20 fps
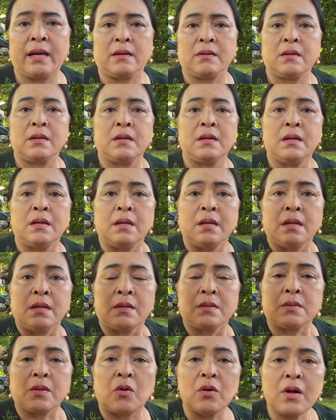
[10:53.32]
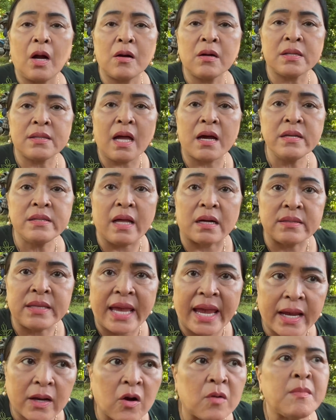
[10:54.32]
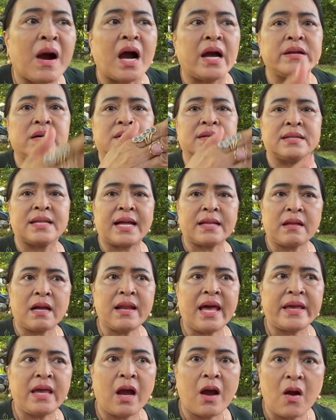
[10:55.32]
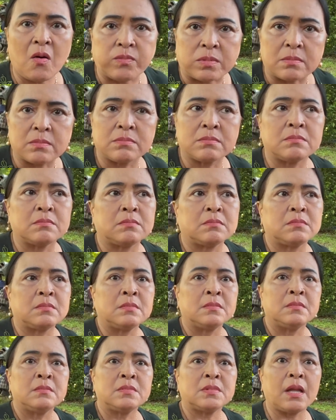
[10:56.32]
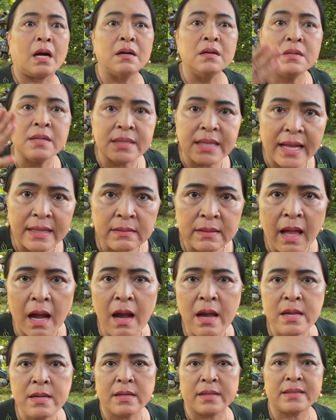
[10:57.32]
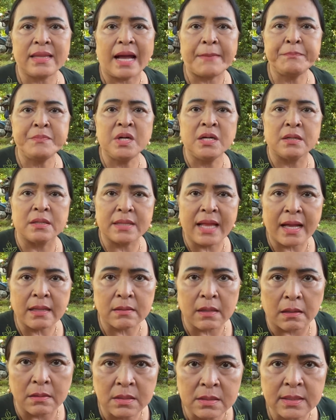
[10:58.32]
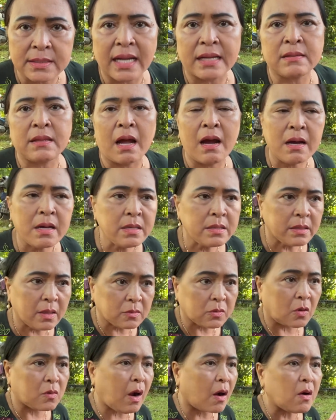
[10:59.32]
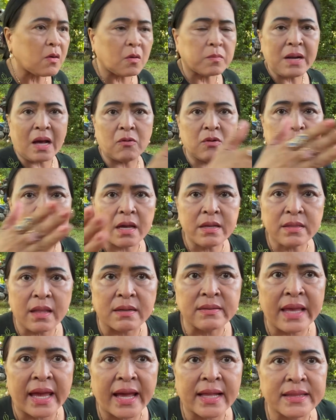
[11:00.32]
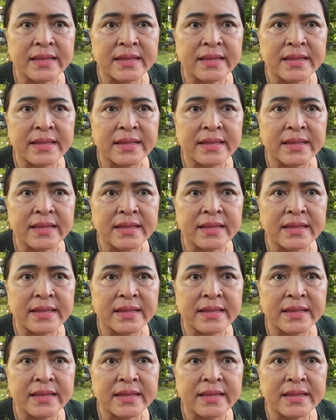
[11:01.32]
ở xa tụi con có tới từng nhà con mời được người ta tới đây không dạ. tự người ta tới cái tâm người ta tự người ta tới chứ tụi con cũng đâu có tới từng nhà